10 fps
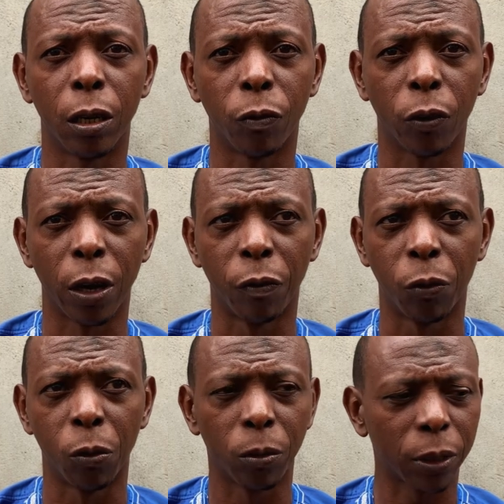
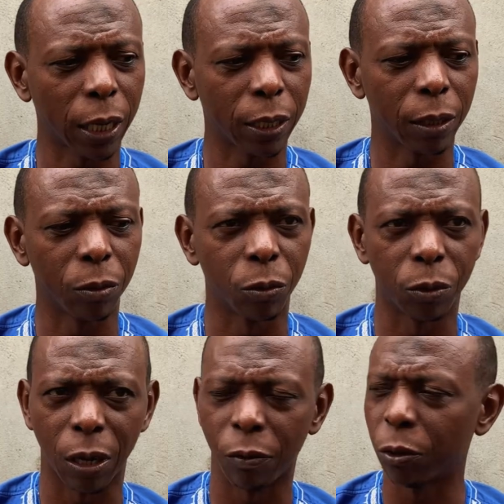voyez-vous, ça
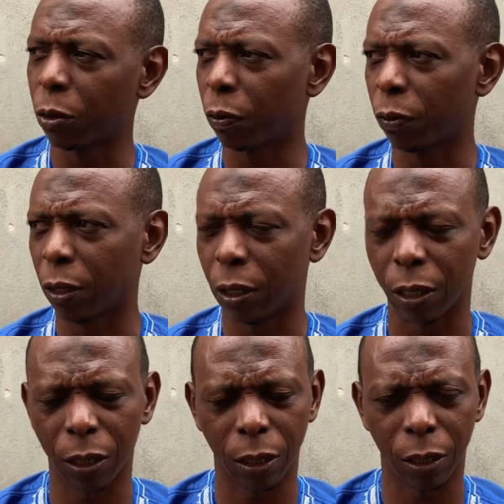nous avons suivi
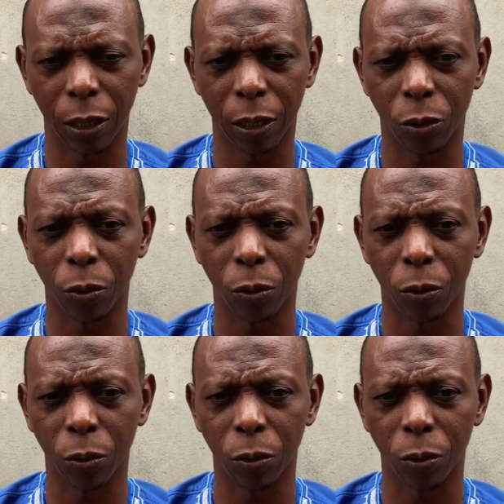des,